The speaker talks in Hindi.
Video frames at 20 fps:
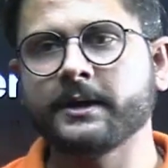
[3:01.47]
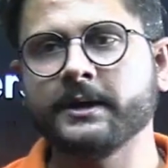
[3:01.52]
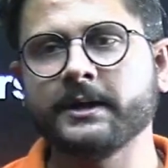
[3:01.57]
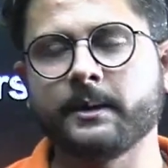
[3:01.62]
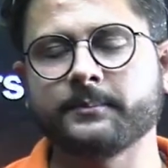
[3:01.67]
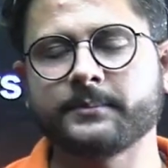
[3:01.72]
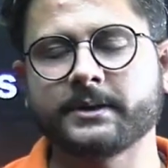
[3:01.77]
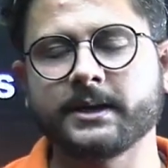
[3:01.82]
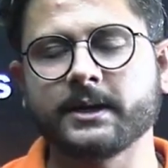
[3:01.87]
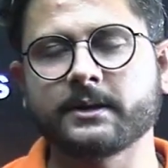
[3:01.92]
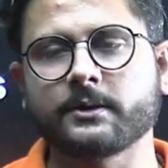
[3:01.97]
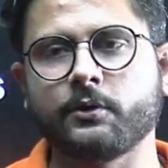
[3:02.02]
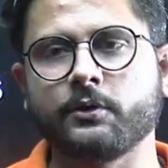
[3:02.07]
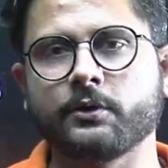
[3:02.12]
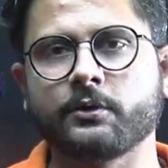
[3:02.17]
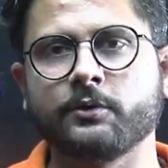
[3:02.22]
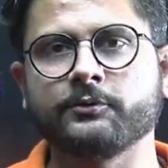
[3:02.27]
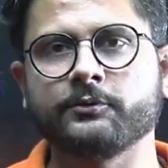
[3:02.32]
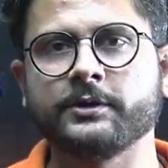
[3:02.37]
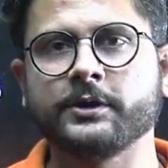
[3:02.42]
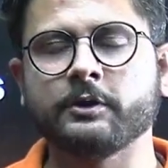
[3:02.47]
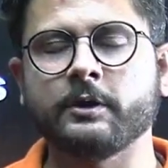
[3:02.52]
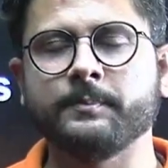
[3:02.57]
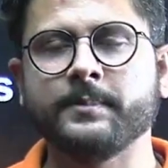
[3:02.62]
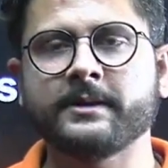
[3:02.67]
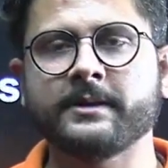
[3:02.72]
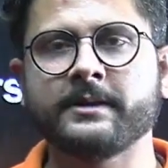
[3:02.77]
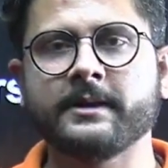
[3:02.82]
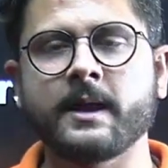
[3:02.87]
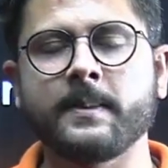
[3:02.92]
आपके कौन कौन से टॉपिक
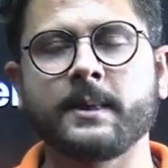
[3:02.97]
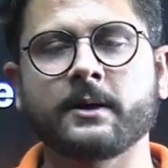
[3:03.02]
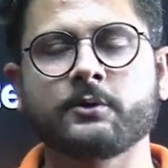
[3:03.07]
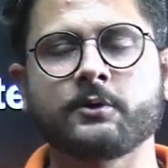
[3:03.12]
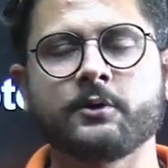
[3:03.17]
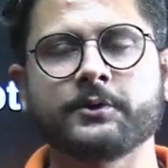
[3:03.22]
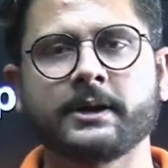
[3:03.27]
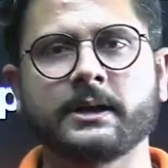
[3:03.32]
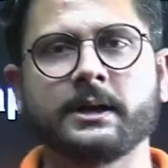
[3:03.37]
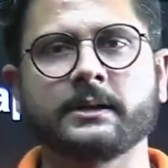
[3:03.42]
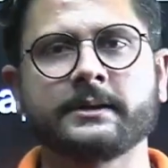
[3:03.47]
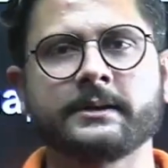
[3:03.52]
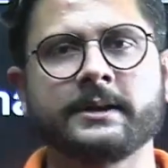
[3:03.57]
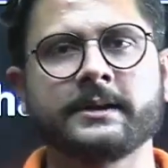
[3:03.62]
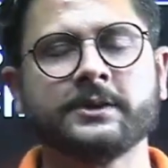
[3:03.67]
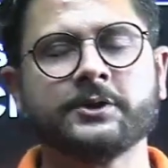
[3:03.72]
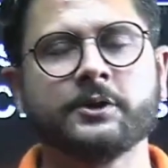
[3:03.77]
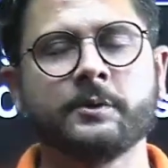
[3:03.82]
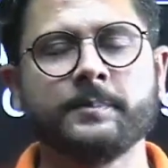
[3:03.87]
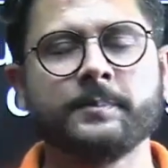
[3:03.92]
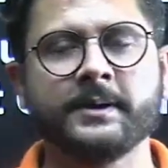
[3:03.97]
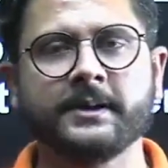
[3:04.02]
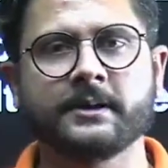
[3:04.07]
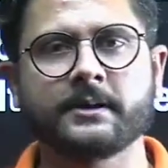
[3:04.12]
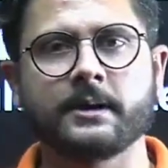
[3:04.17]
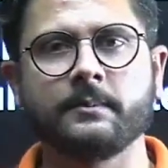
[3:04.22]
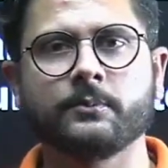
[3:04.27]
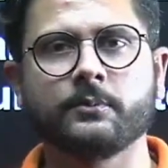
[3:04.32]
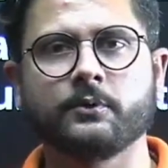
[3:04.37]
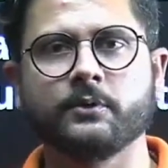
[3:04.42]
से ज़्यादा क्वेश्चन आते हैं किस टॉपिक से कम
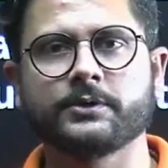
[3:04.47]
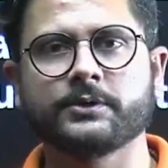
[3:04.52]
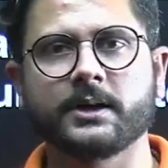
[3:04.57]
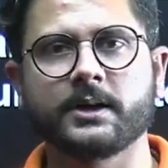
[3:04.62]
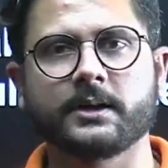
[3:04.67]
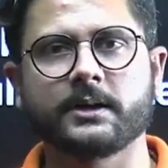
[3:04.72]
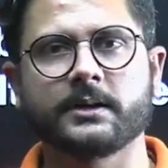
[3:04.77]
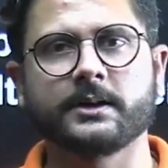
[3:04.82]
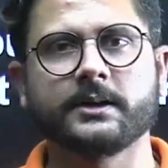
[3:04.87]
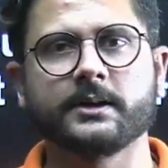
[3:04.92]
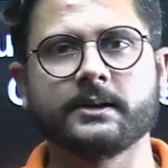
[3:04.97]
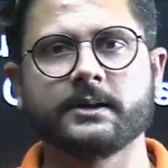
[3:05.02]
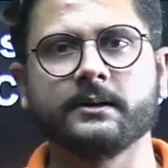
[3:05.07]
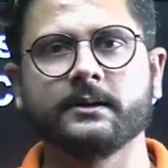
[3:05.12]
क्वेश्चन आते हैं